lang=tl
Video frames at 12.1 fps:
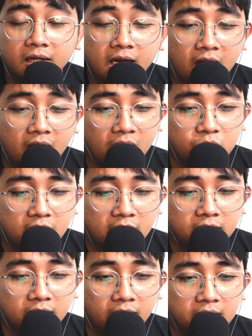na kung
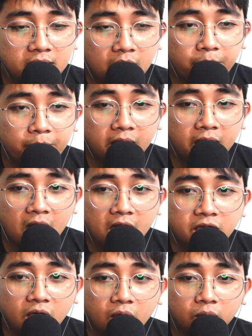saan guys ang
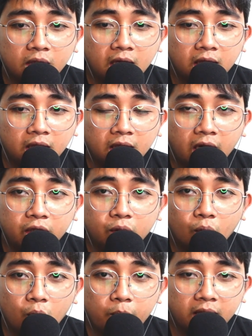pagka-cash out natin ay
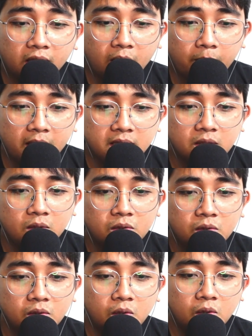through MetaMask no.
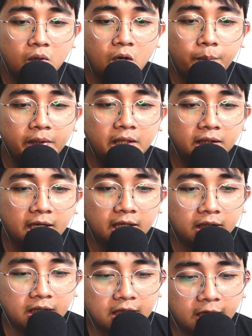So open lang
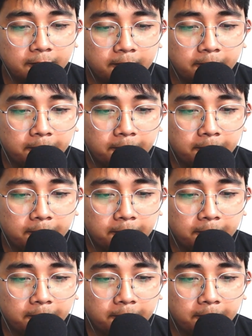natin 'yan.